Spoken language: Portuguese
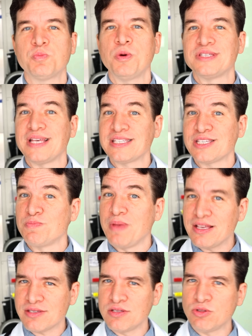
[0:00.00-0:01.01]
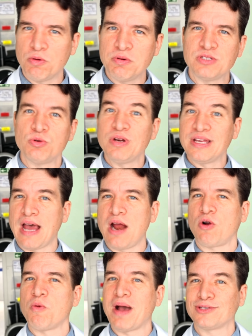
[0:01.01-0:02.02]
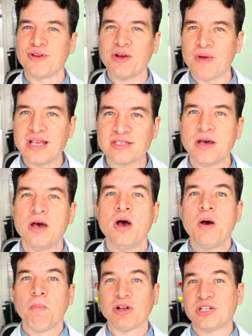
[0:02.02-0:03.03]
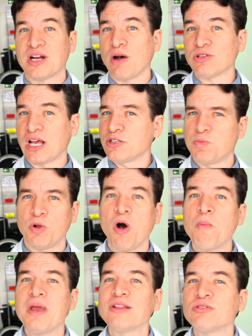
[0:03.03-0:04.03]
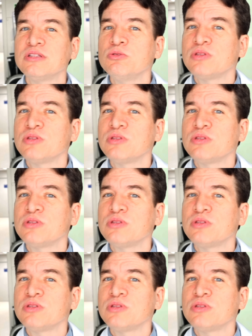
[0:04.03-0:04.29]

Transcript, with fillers: pois esses mesmos sintomas de urinar com mais frequência podem ser causados pelo aumento do